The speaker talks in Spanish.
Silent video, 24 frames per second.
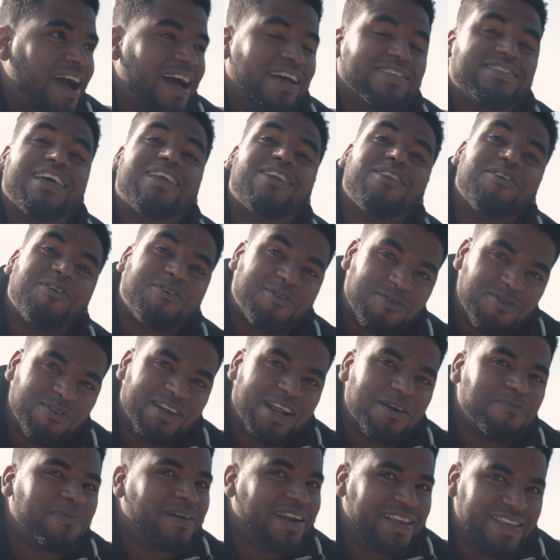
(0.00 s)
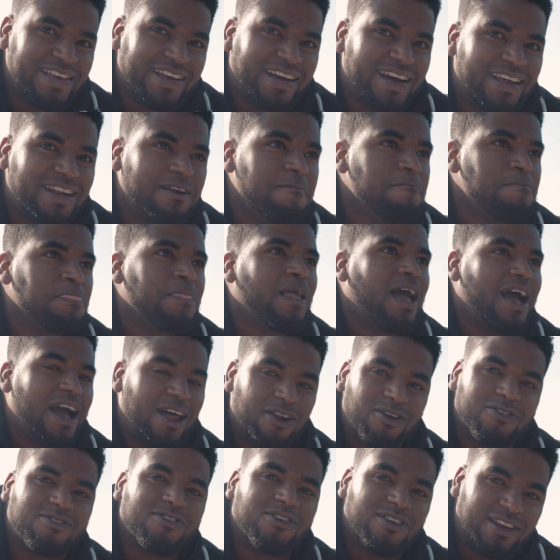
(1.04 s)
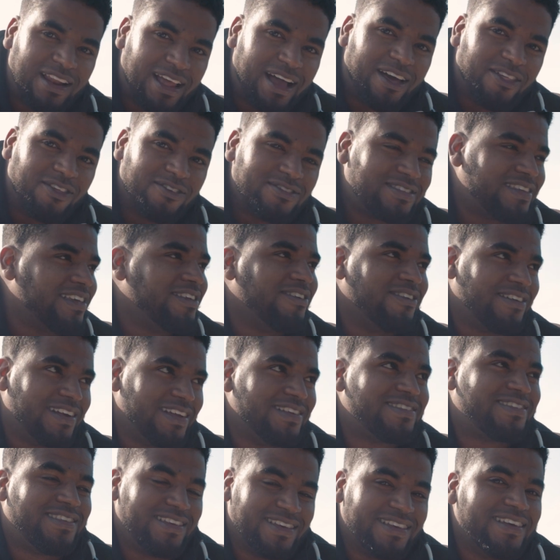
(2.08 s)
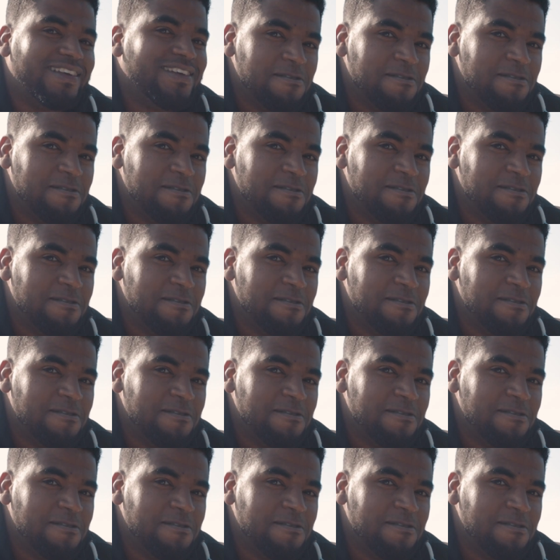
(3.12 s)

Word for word: hacer locura para llegar al otro lado, señores.